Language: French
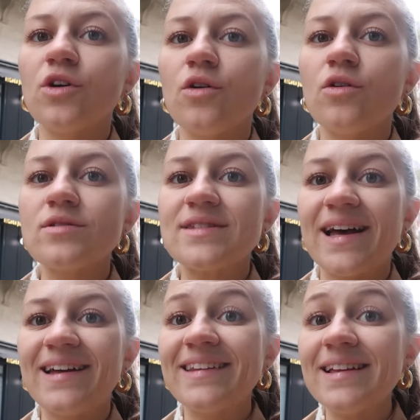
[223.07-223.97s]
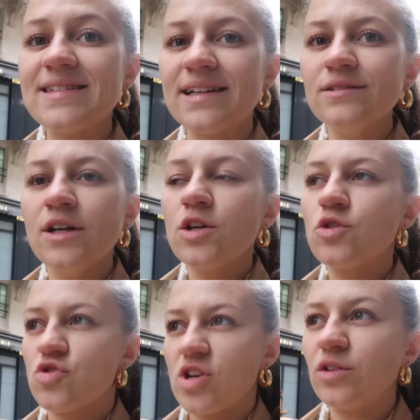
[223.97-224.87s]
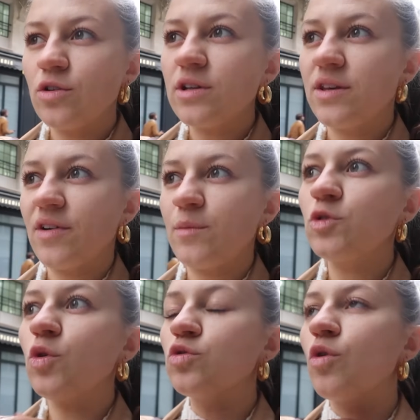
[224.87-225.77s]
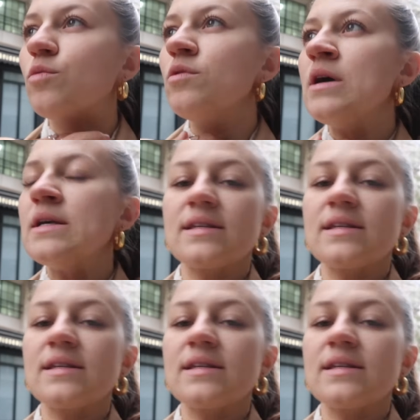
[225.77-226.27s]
dans un indien que j'adore qui est vraiment trop trop bon